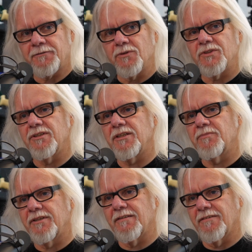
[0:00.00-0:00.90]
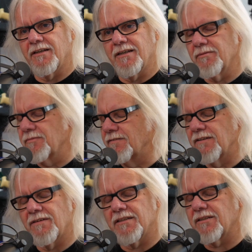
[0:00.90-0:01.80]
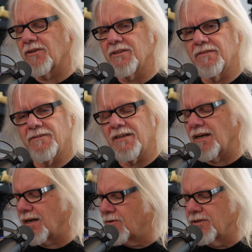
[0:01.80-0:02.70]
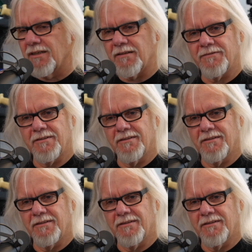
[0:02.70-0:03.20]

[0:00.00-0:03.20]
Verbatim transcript: es funktioniert mittlerweile. Aber am Anfang war es grauenhaft. Grauenhaft.